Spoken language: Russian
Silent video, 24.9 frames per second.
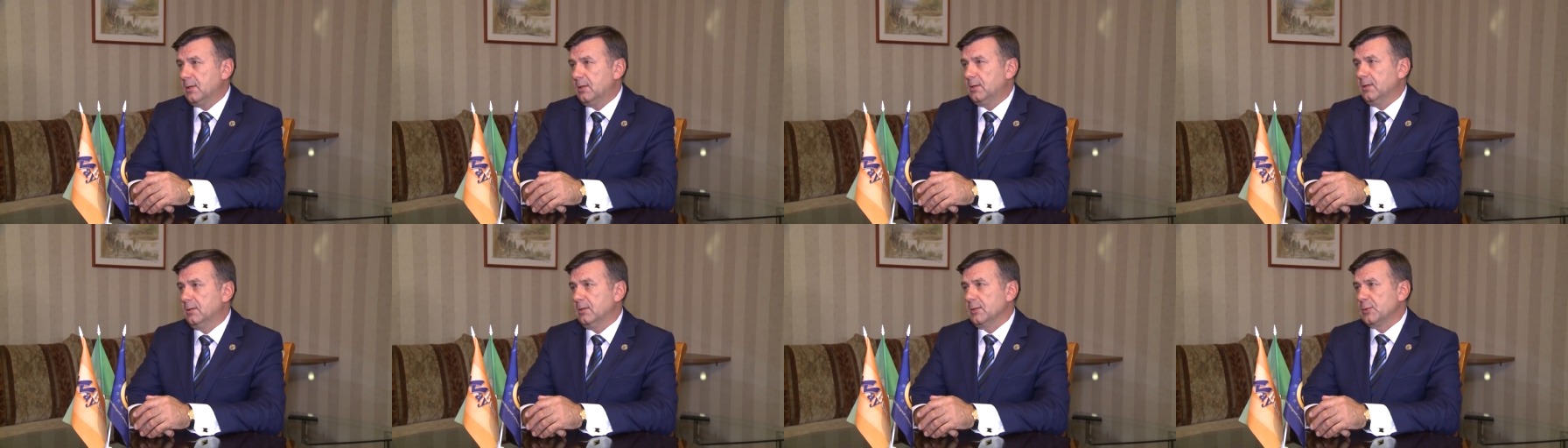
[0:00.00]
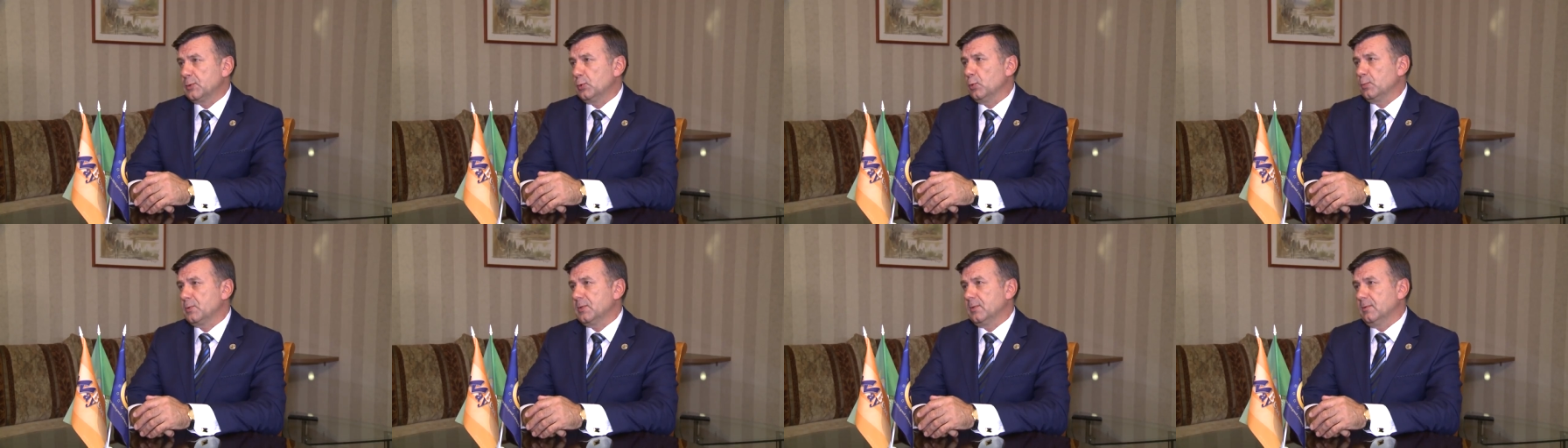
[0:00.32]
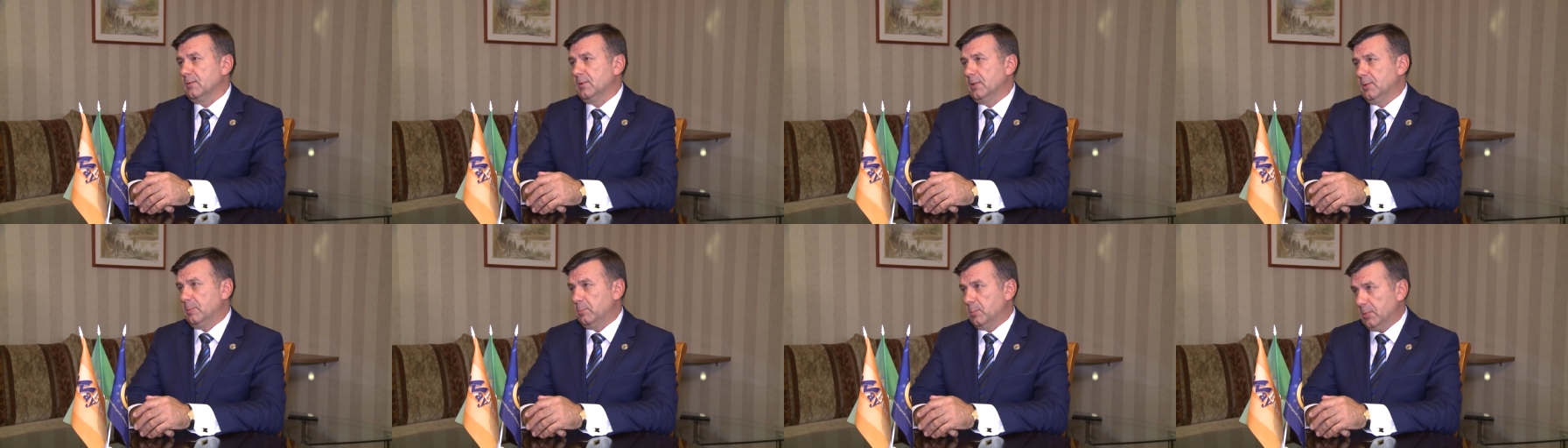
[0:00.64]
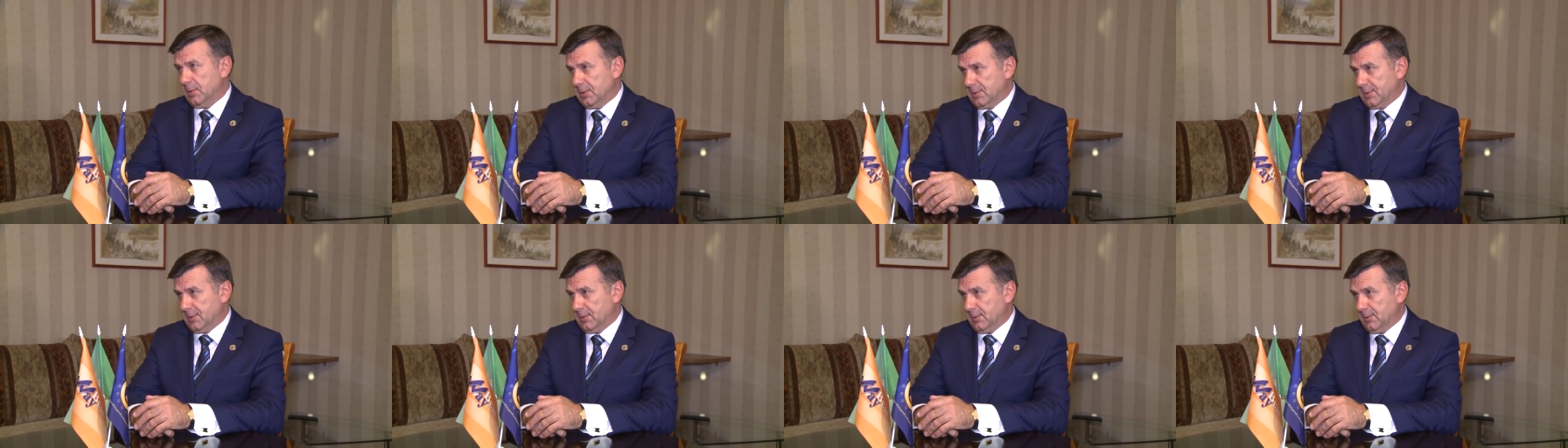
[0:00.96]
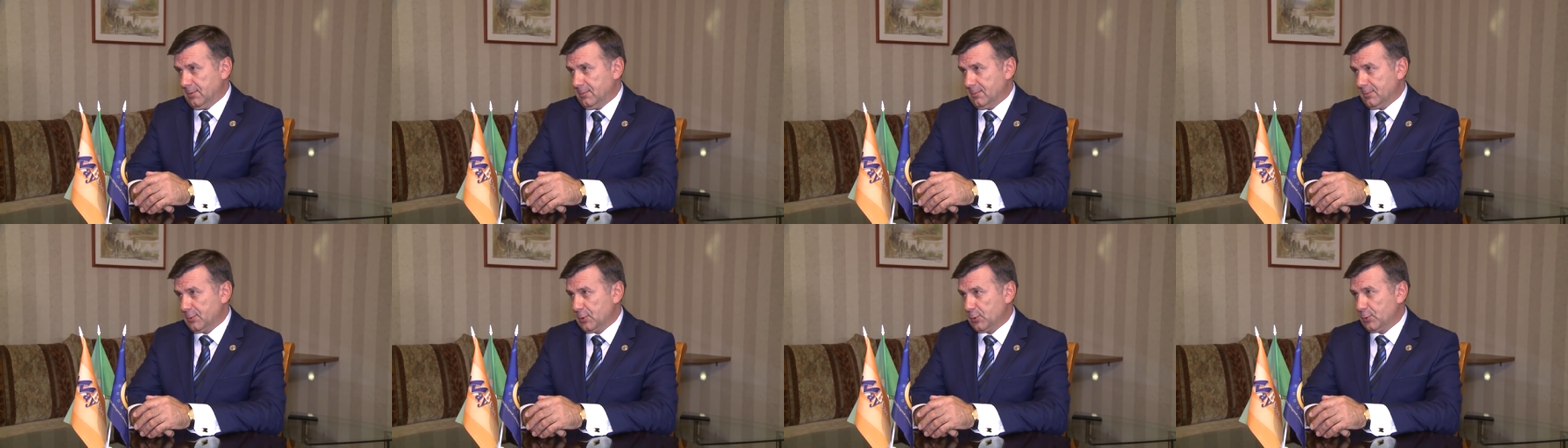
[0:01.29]
какие-то собственные
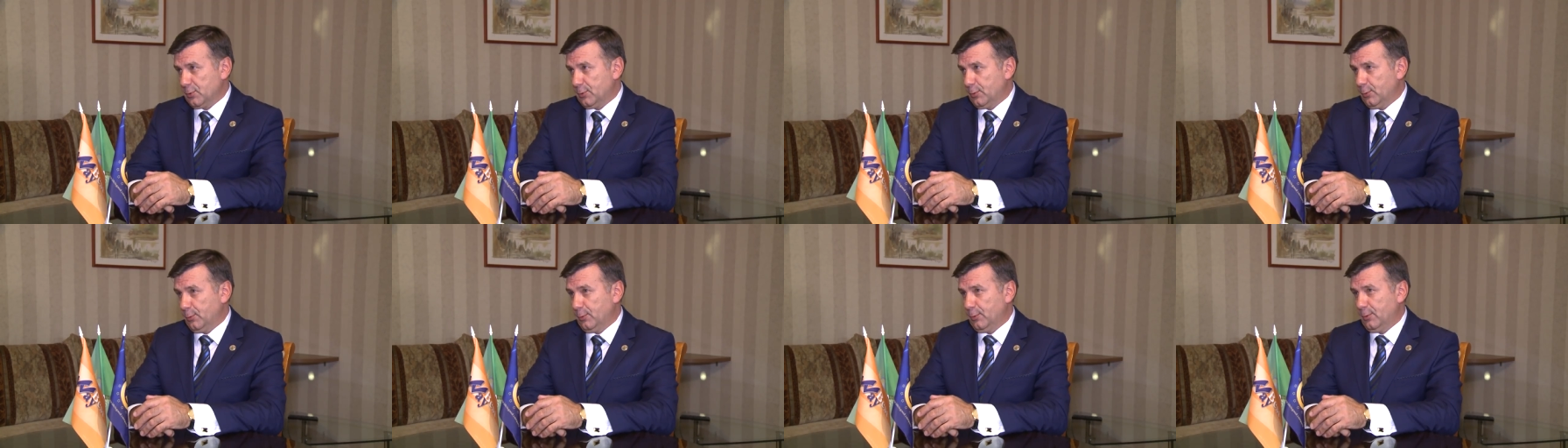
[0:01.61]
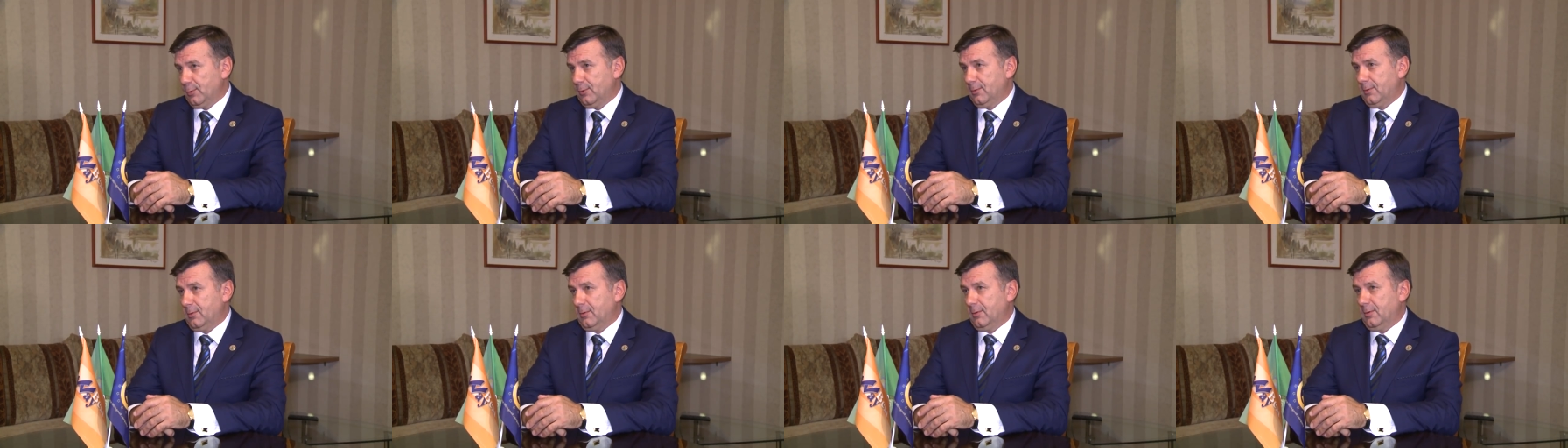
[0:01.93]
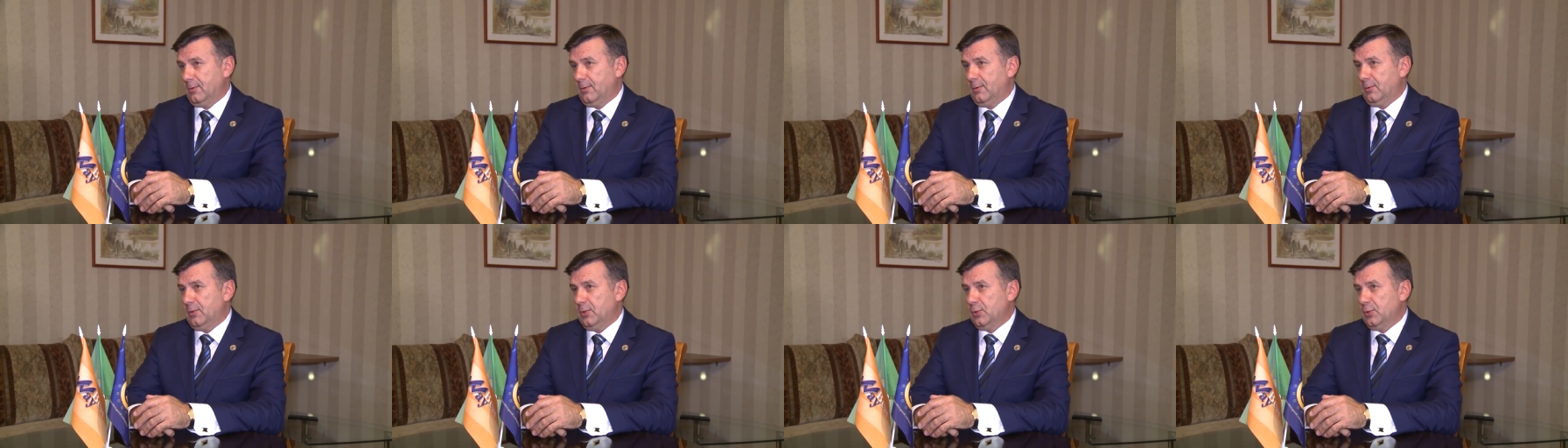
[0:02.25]
амбиции, что э,